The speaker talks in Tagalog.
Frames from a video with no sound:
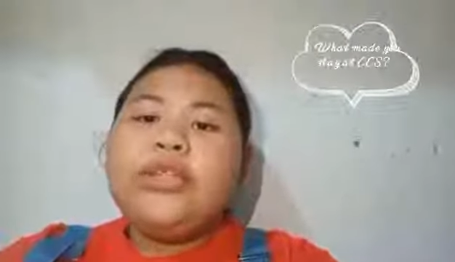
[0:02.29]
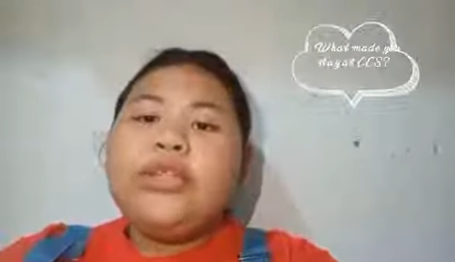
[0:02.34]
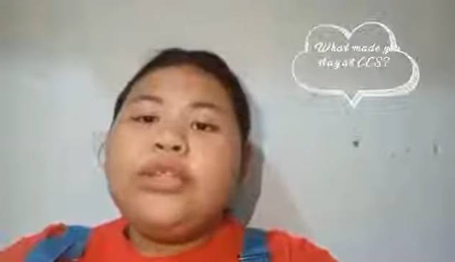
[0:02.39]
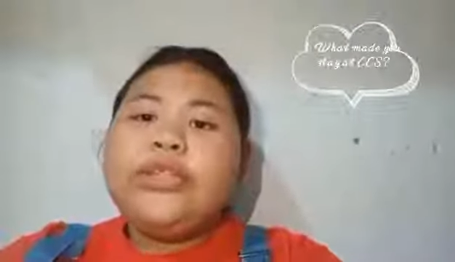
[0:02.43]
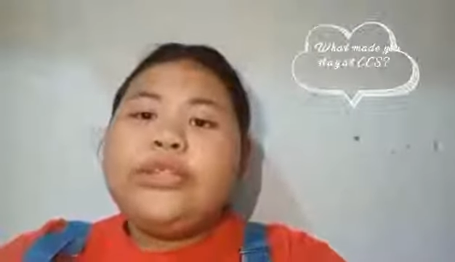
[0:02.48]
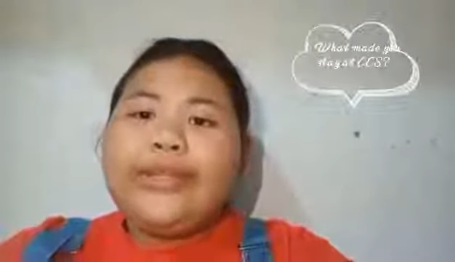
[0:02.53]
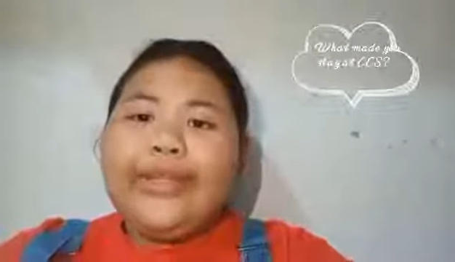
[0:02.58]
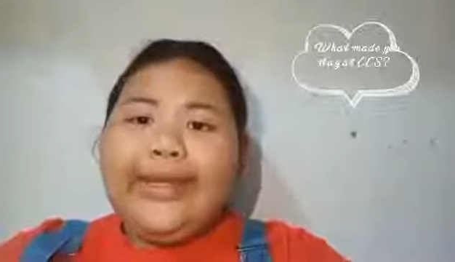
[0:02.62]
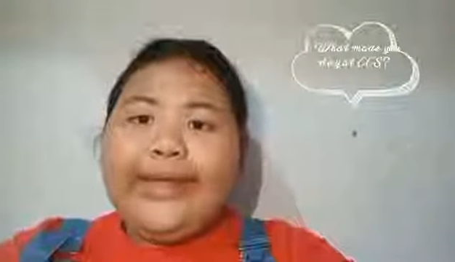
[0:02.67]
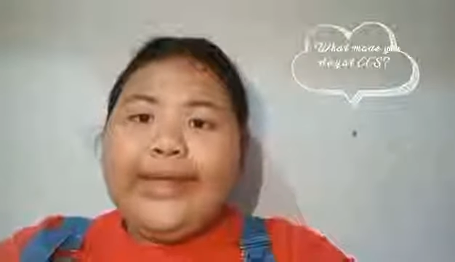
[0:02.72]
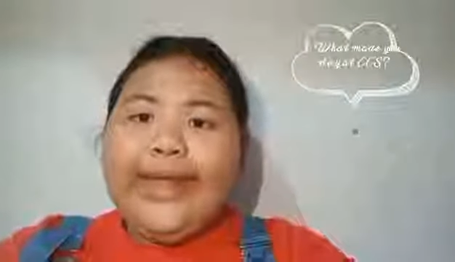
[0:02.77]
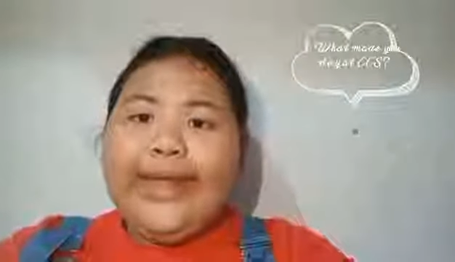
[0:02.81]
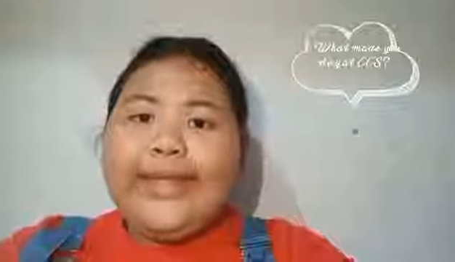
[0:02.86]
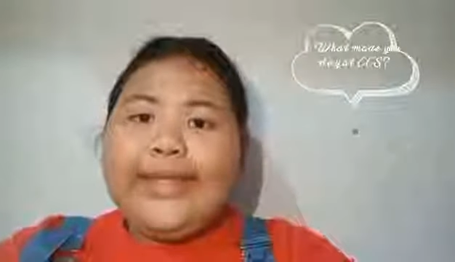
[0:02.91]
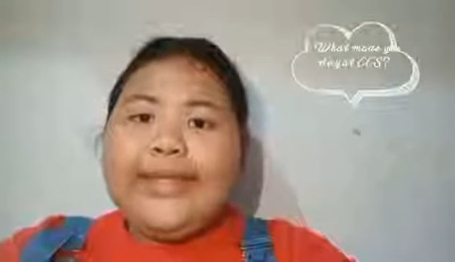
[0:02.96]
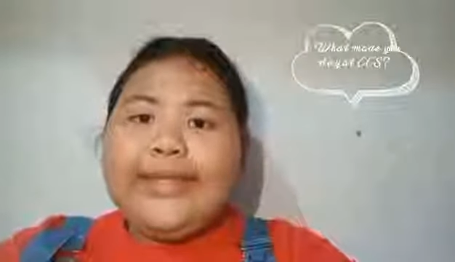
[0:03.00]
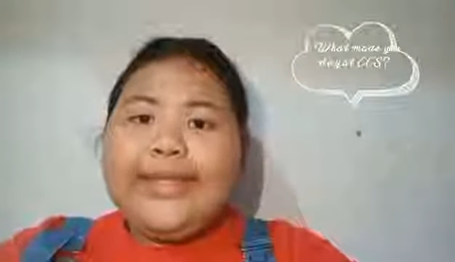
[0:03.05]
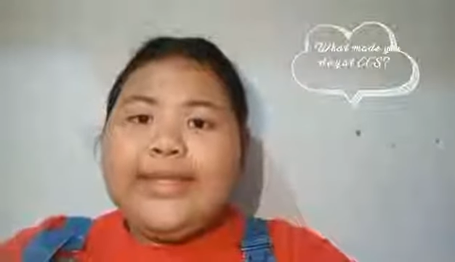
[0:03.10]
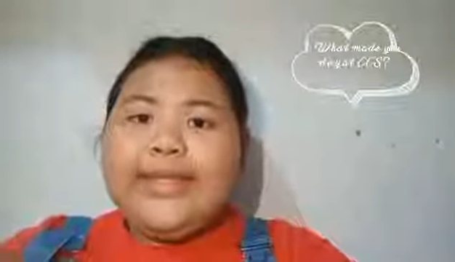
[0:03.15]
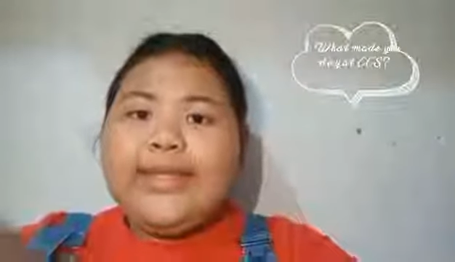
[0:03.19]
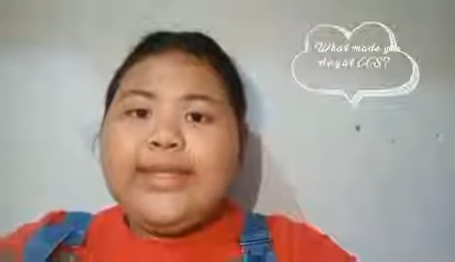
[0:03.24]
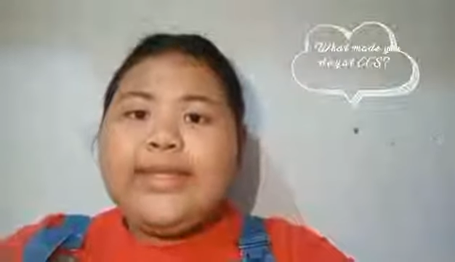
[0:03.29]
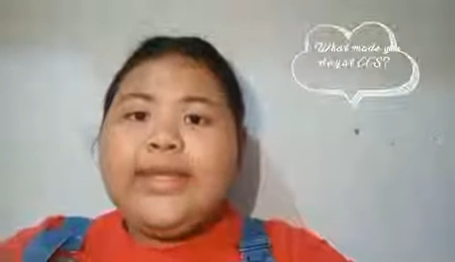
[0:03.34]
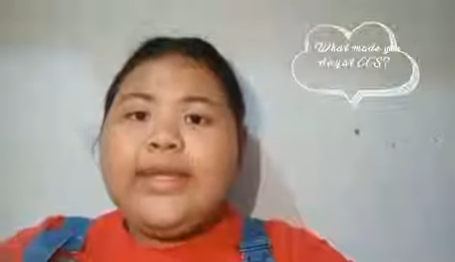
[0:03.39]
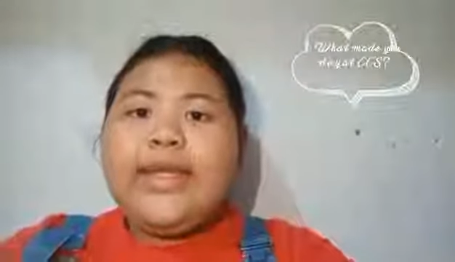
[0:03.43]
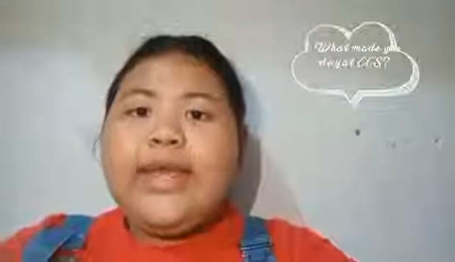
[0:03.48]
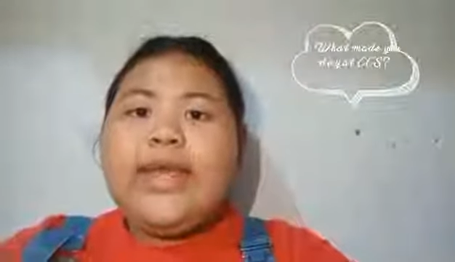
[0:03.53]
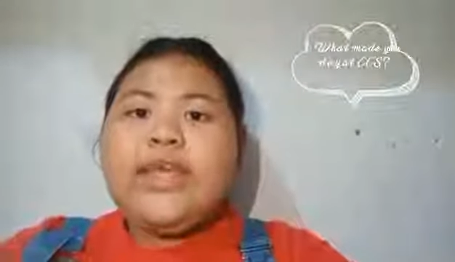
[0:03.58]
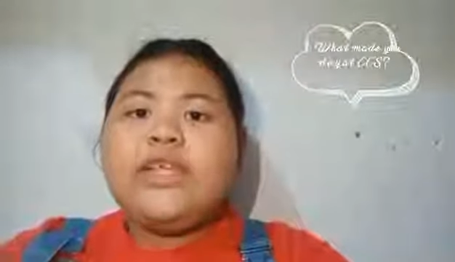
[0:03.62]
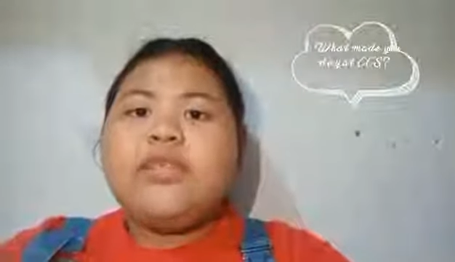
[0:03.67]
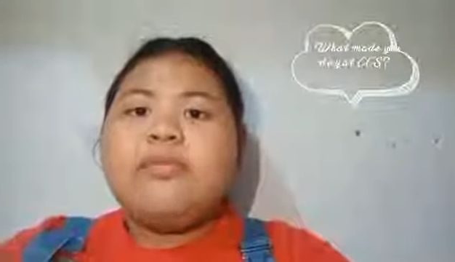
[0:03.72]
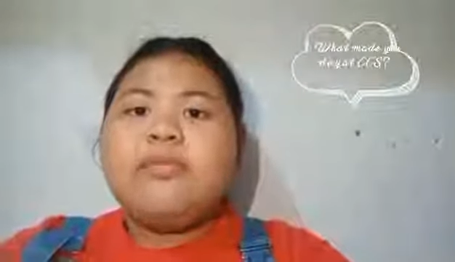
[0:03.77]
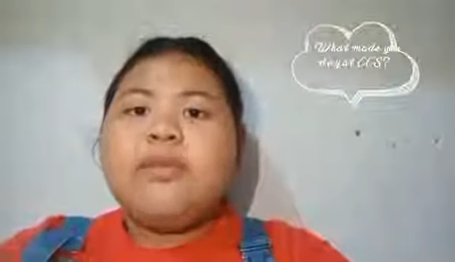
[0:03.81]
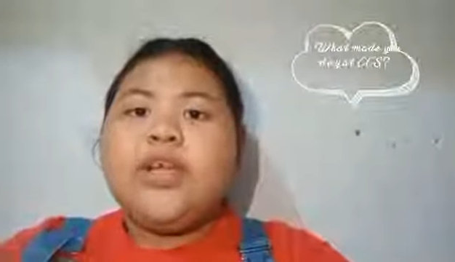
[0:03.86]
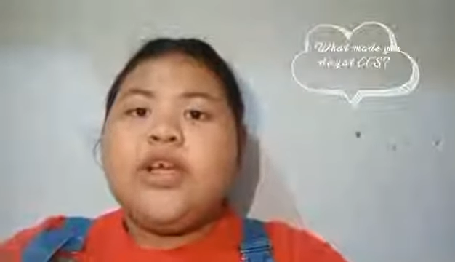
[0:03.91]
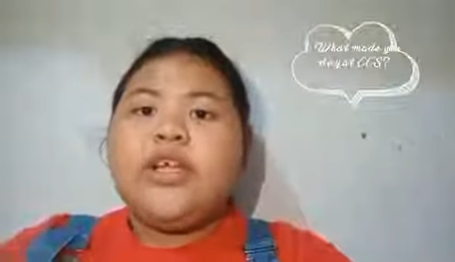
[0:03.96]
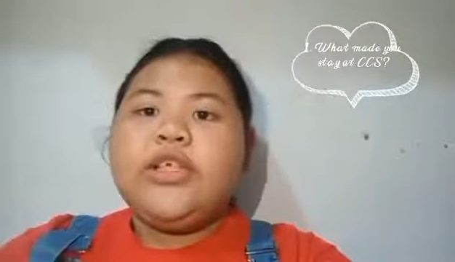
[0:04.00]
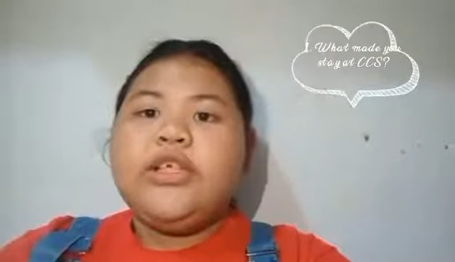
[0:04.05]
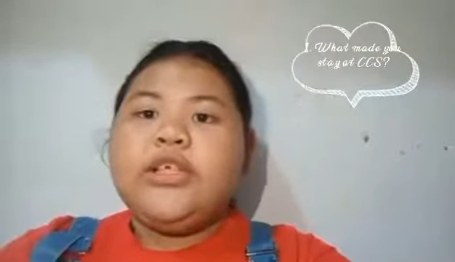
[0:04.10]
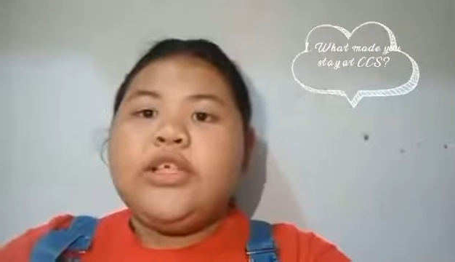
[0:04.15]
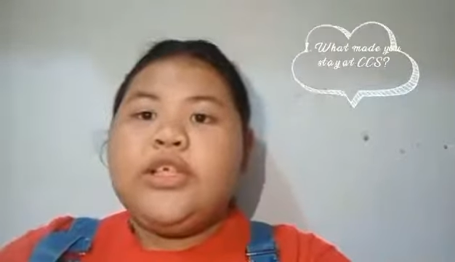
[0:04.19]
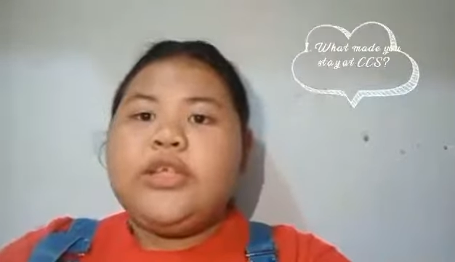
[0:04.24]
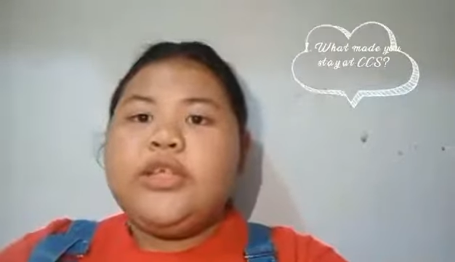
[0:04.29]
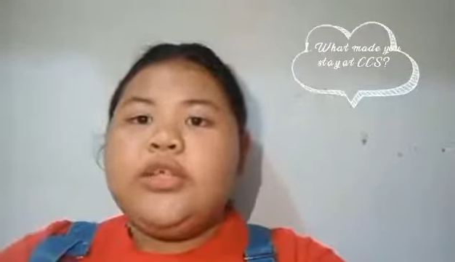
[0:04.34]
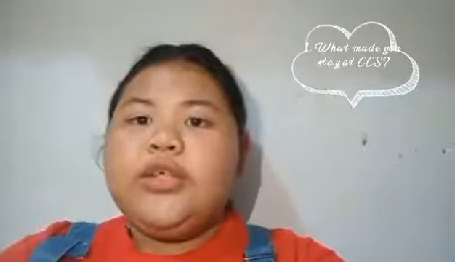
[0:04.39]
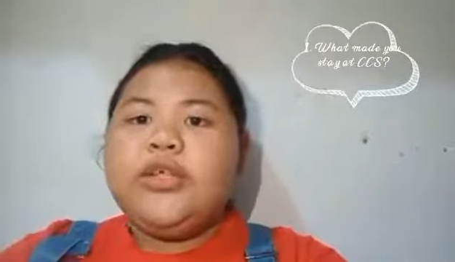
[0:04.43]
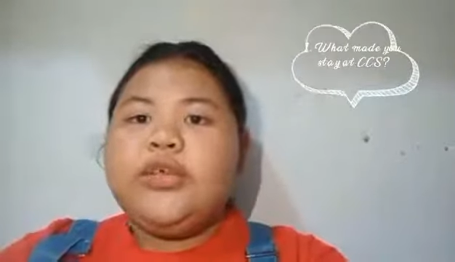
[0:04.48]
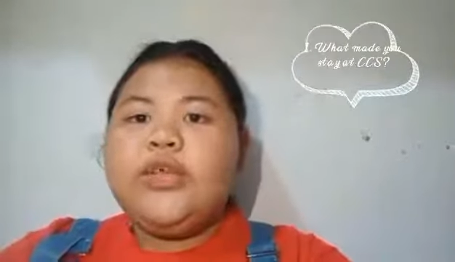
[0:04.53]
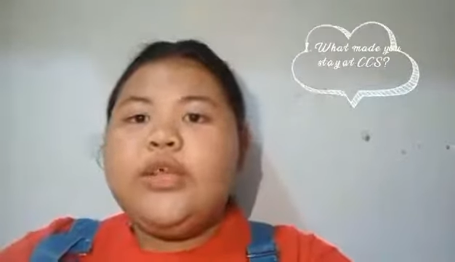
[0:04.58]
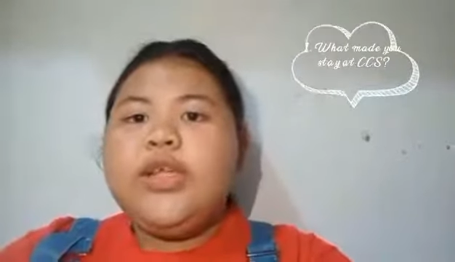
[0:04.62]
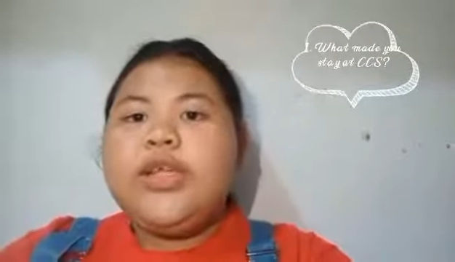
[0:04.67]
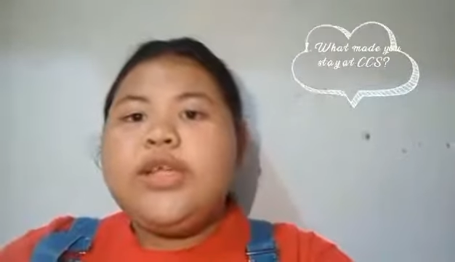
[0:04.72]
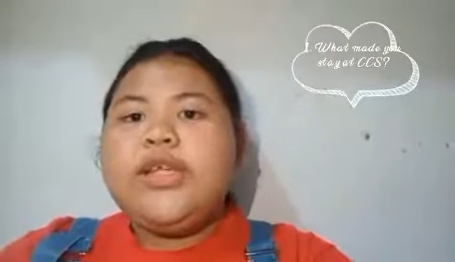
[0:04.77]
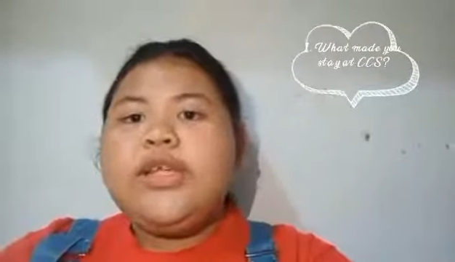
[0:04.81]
to stay at CCS because the school